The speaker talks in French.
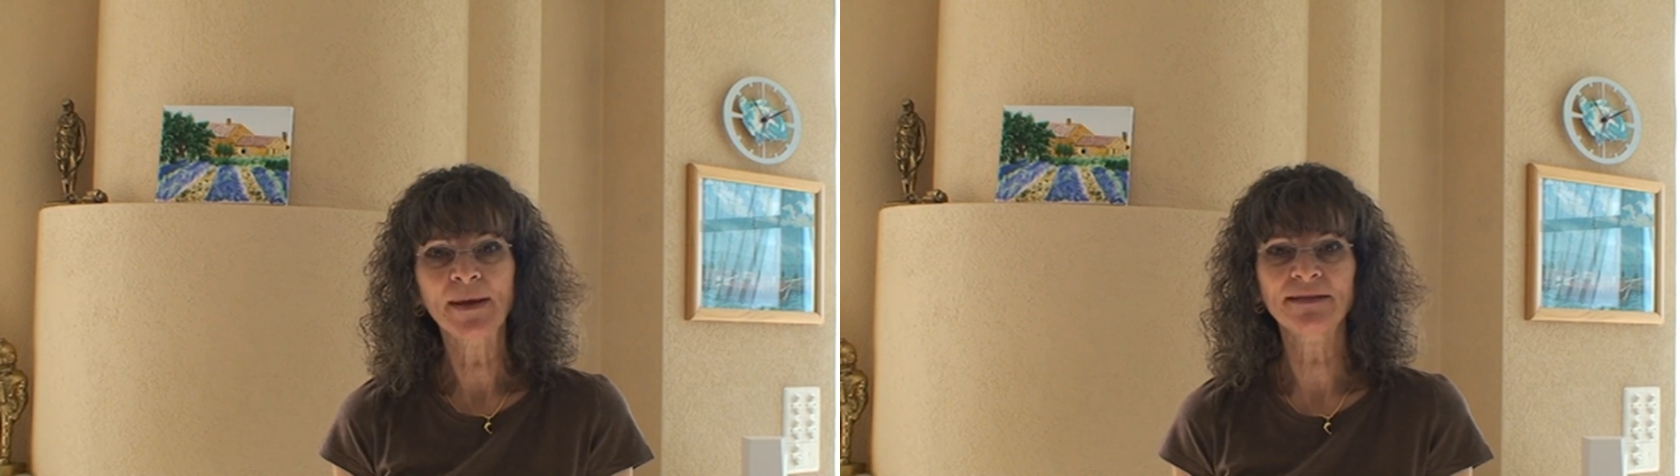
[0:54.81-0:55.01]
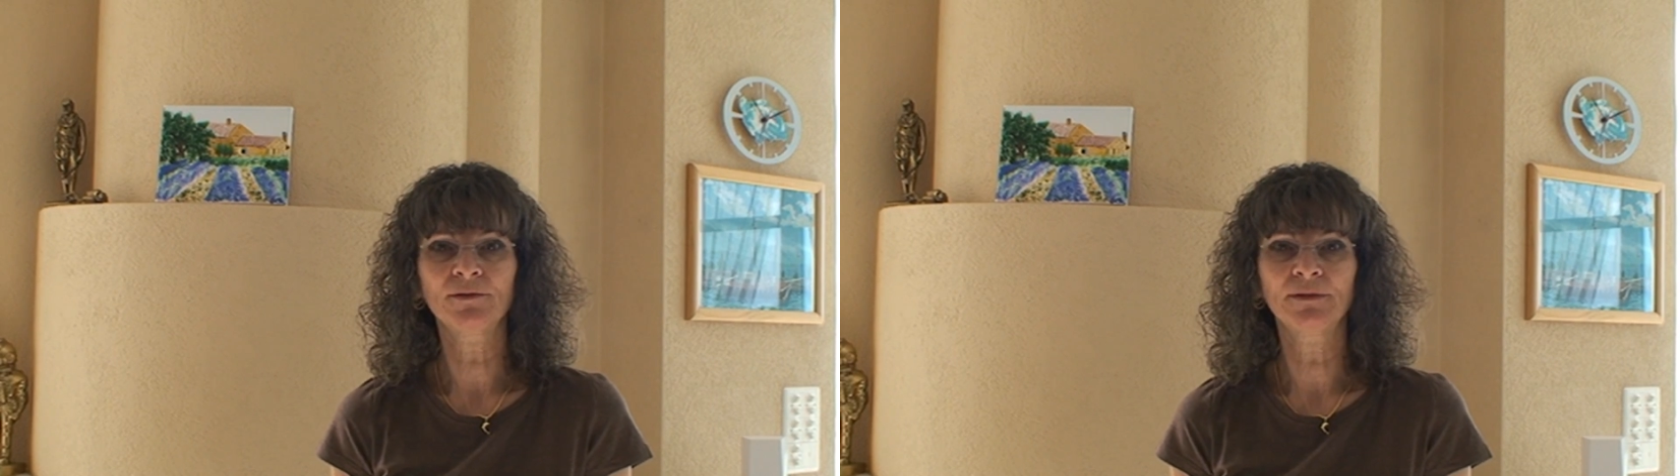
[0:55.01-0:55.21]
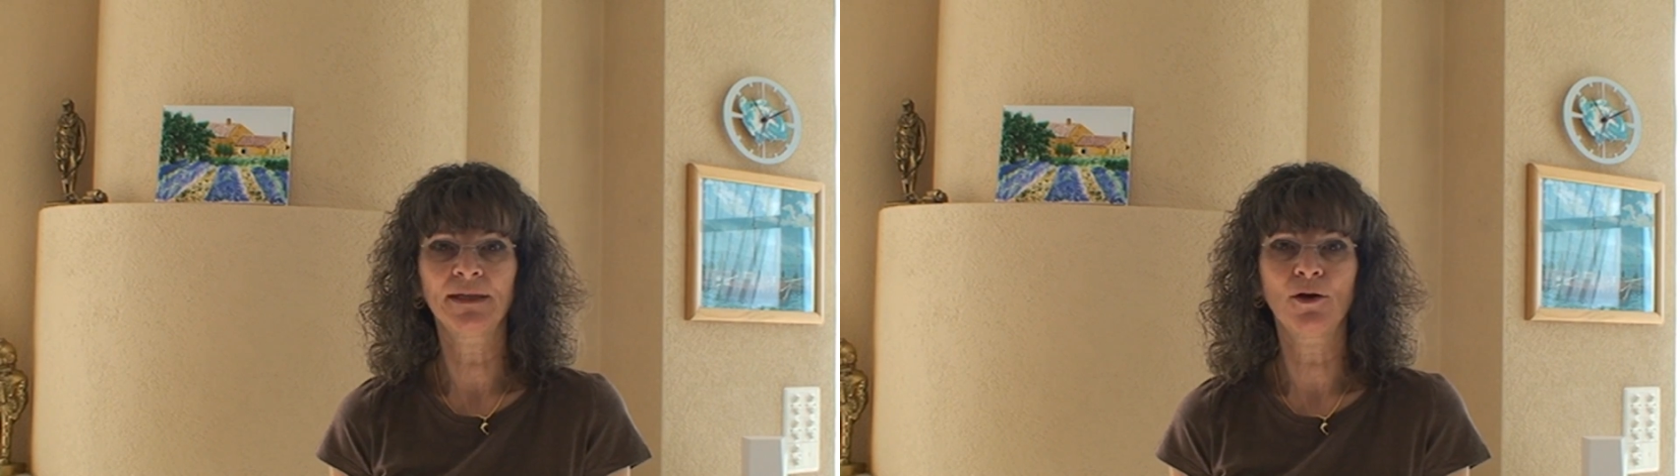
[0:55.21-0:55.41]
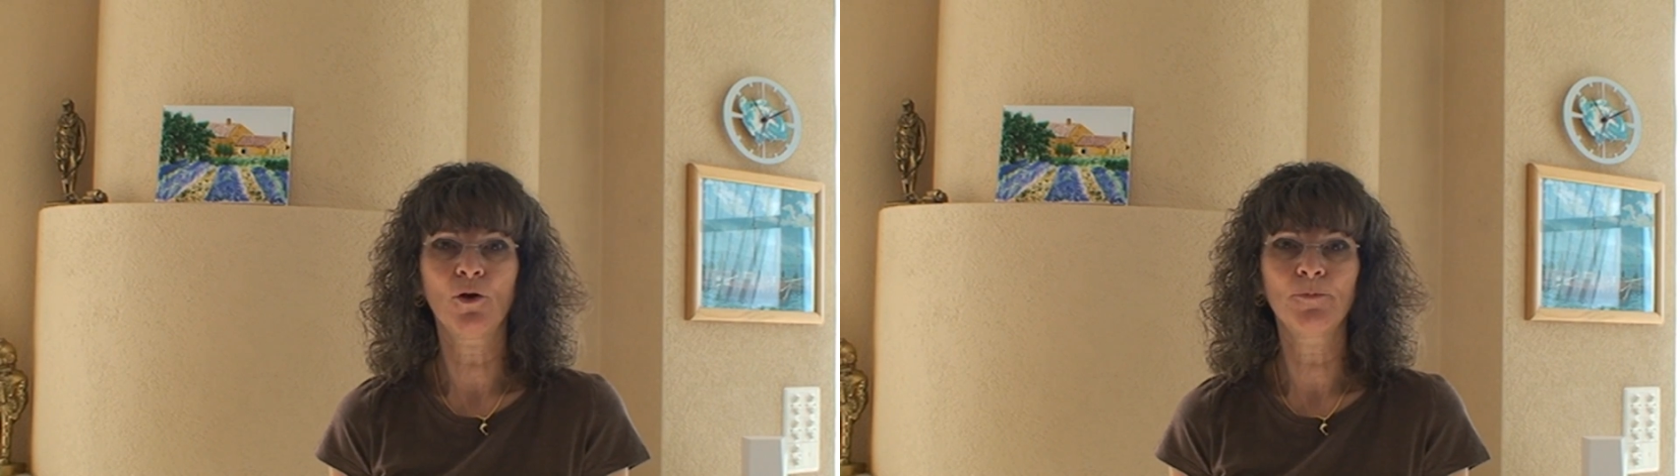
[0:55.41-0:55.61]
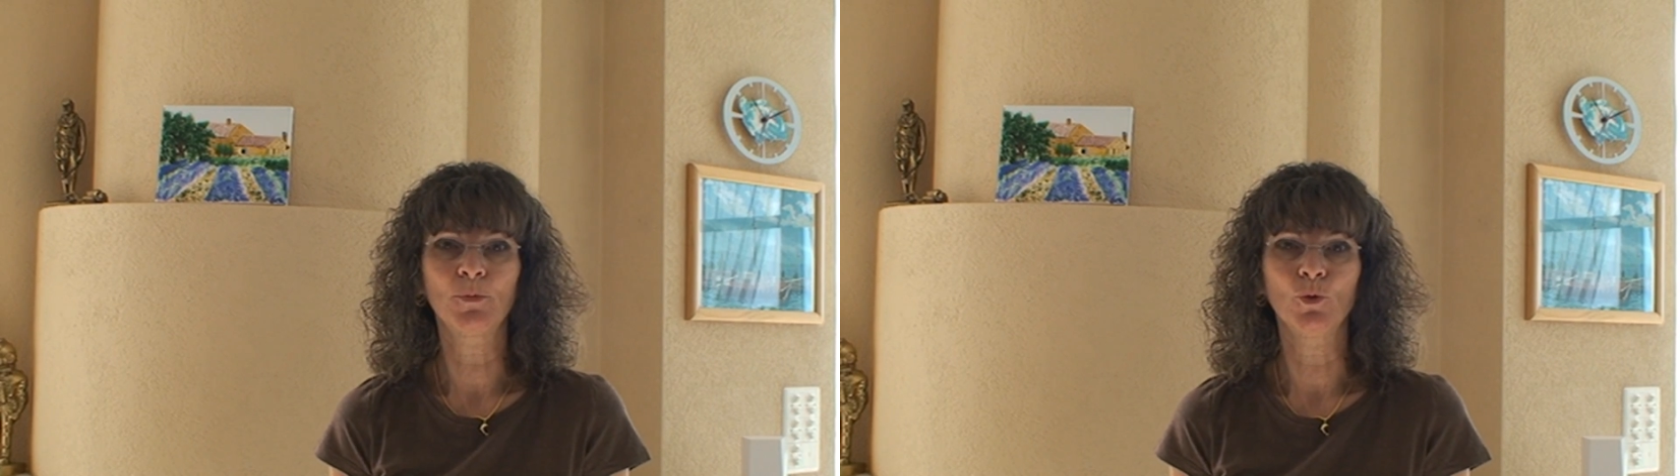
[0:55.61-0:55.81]
patienter
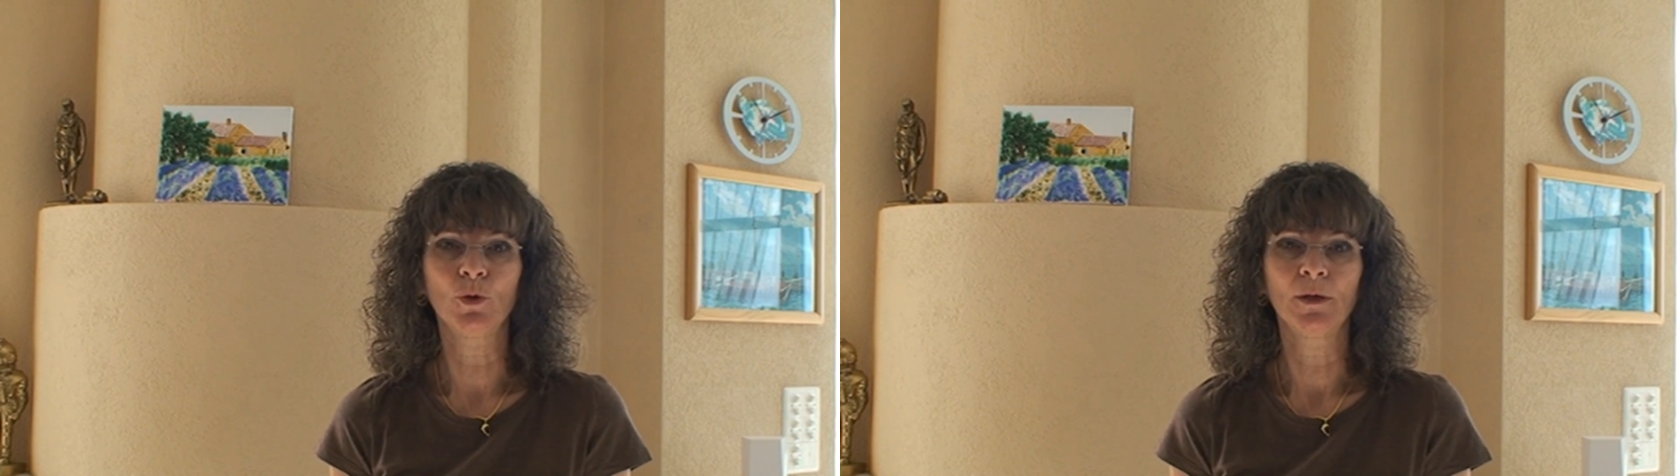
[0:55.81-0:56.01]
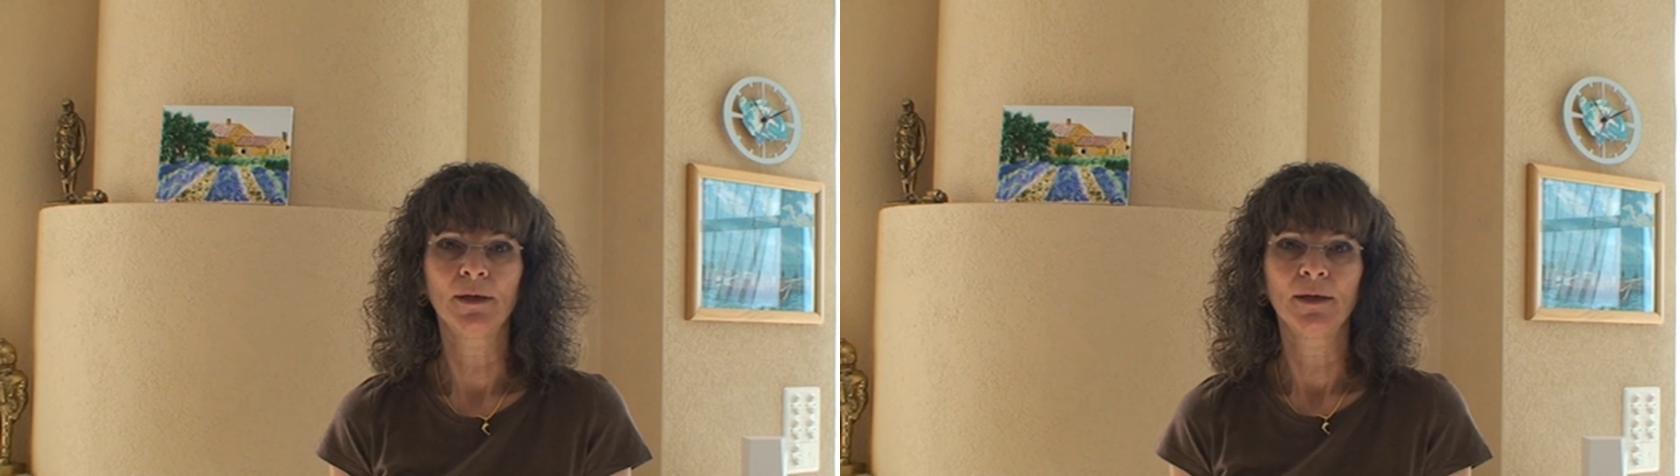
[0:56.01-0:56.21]
un peu